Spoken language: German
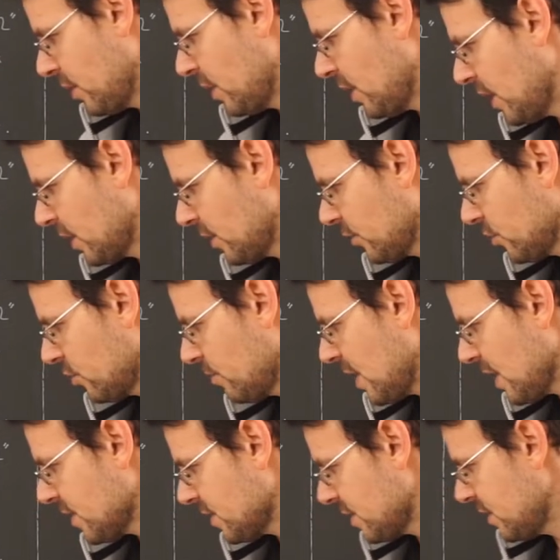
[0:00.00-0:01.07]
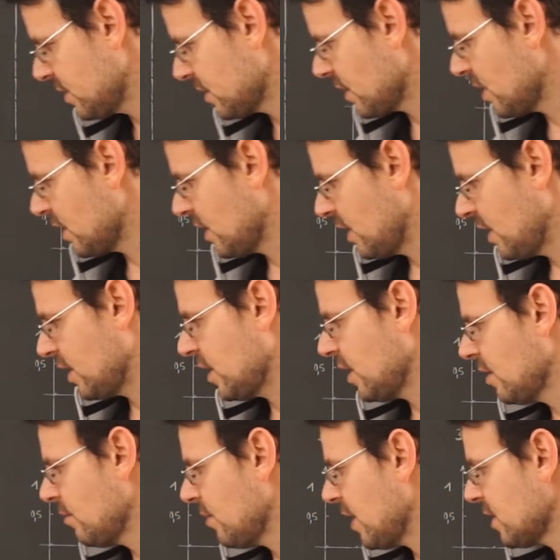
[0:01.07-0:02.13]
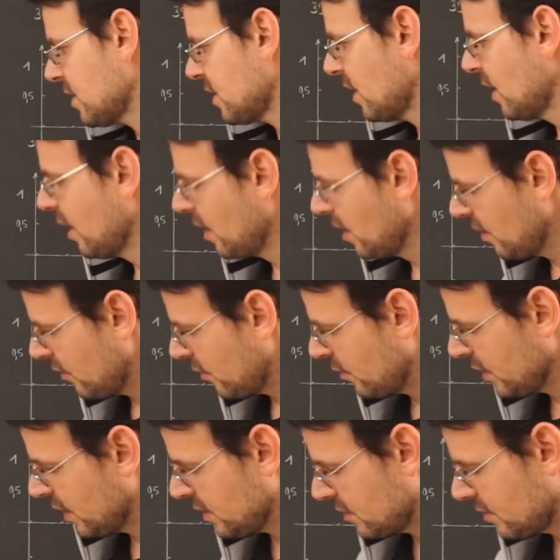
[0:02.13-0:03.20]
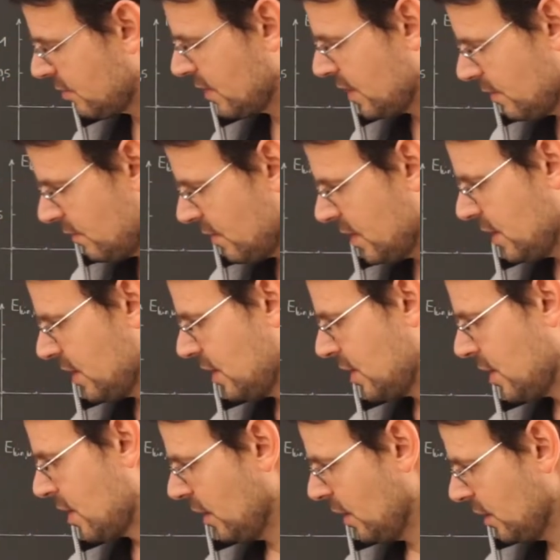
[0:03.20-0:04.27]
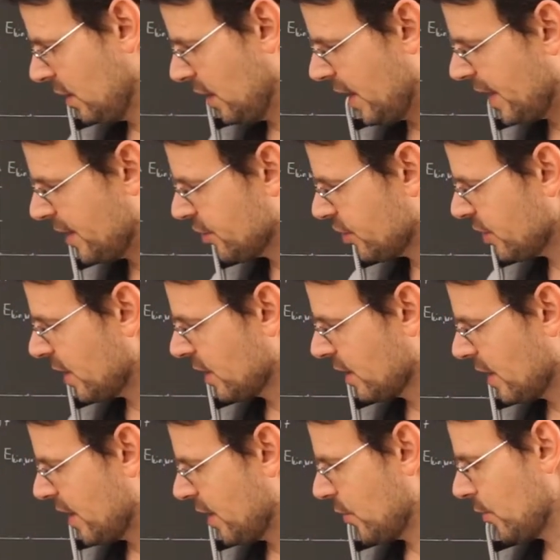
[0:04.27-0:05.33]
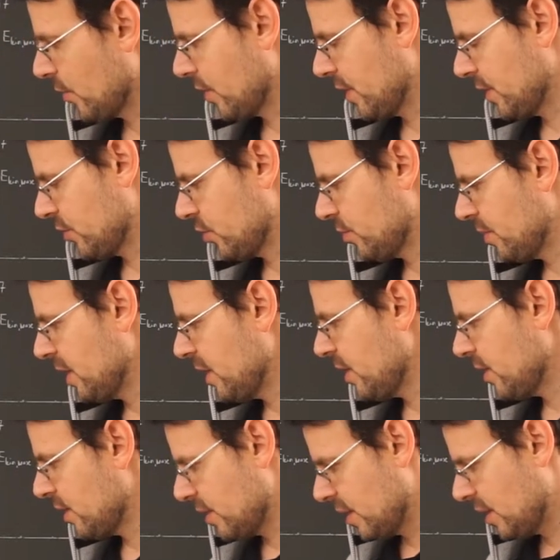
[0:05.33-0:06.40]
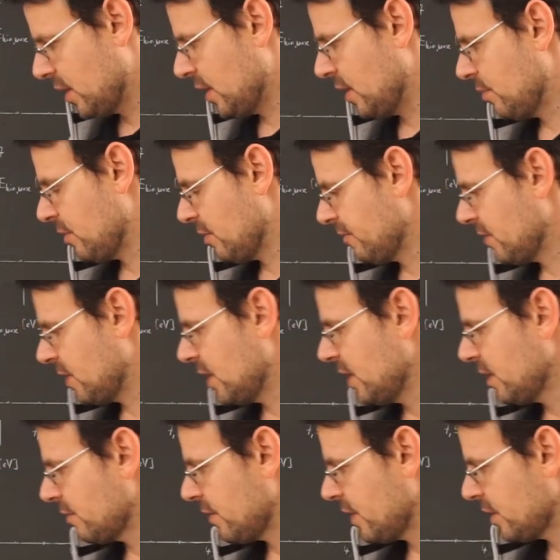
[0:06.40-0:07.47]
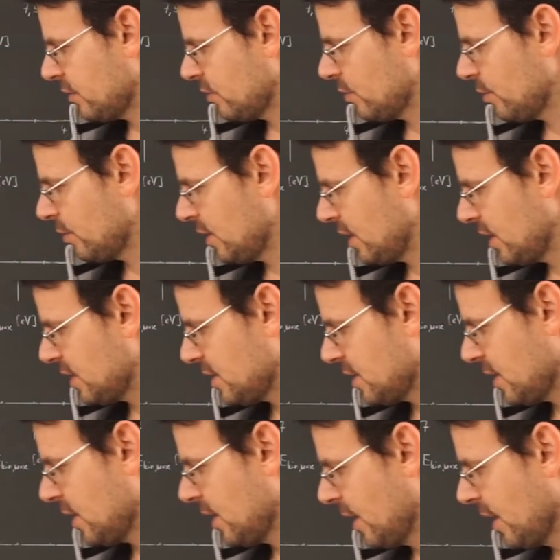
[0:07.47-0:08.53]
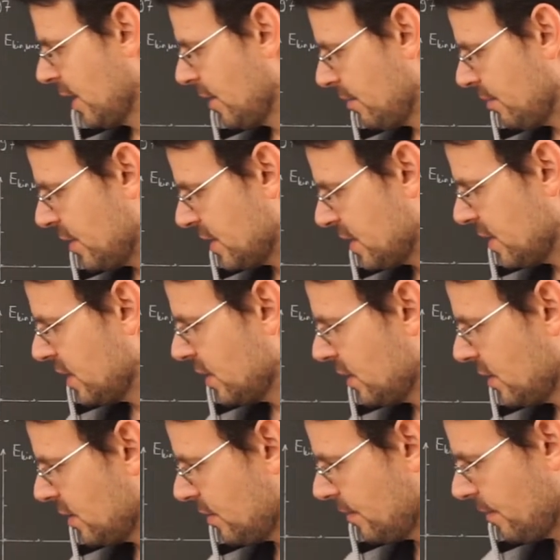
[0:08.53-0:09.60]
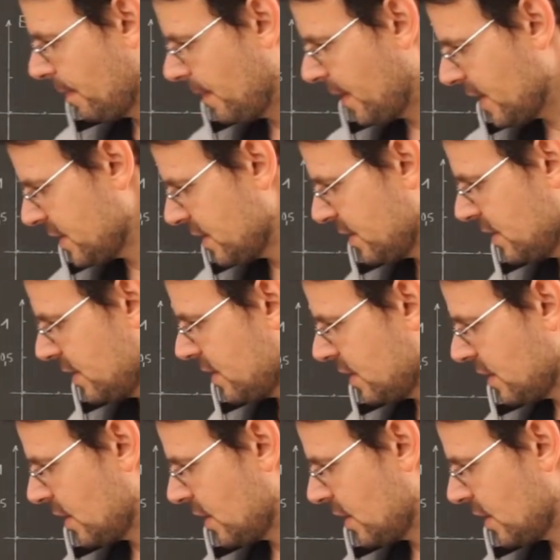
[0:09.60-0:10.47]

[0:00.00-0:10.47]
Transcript: elektrisch Max ist gleich E-Kin Max. Und jetzt kommt eben wieder hier die Einstein-Gleichung ins Spiel, die eben auf der Lichtquantenhypothese basiert. Das ist dann